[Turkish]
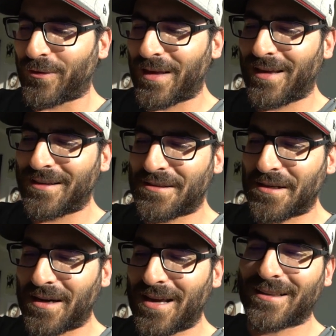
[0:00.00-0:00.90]
ve
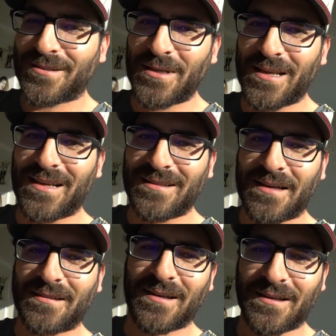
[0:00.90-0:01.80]
işte hayatımın en
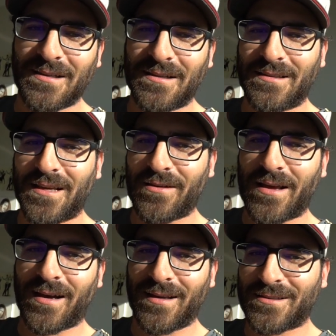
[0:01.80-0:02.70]
enteresan anları diye
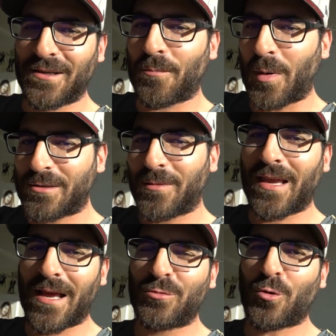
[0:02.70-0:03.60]
veya işte başıma
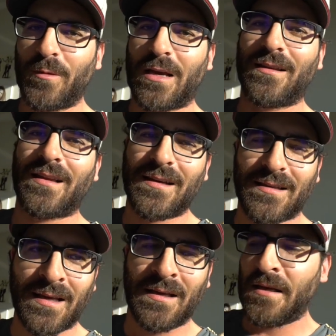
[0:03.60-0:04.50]
gelmiş komik
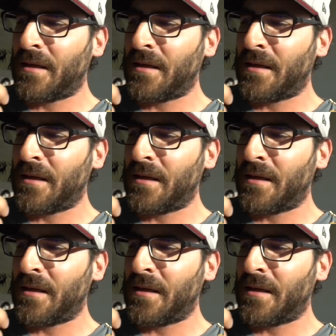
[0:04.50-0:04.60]
anlar diye